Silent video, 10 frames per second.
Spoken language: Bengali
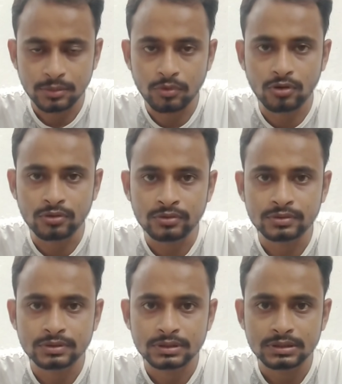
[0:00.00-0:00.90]
এবং
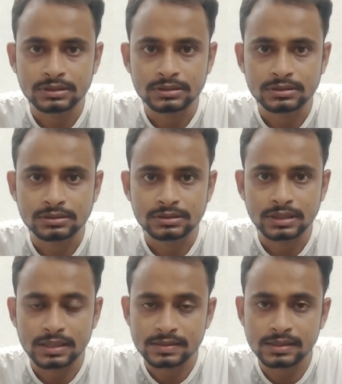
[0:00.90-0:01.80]

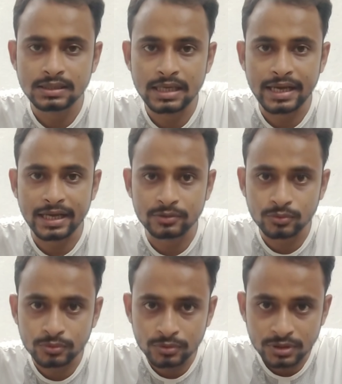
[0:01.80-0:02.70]
এই সিটিটা
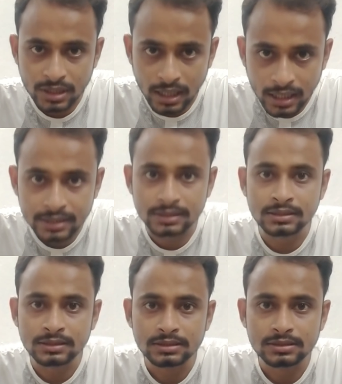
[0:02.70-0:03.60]
এতটাই
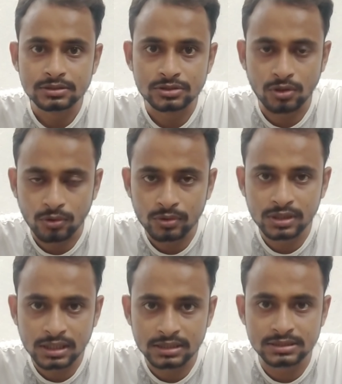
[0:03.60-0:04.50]

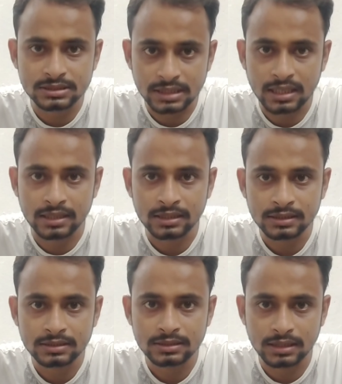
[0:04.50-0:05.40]
সকলের কাছে জানা
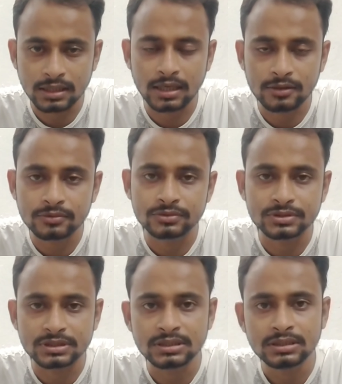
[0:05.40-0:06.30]
তার কারণ
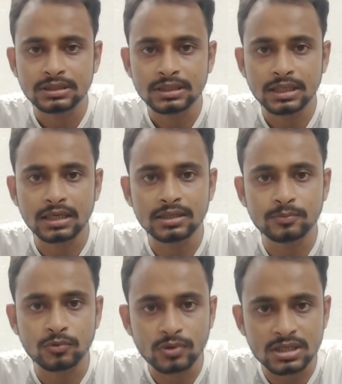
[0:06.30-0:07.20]
হচ্ছে এখানে
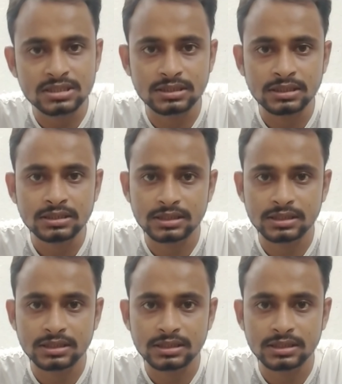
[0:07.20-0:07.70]
প্রকাশ্যে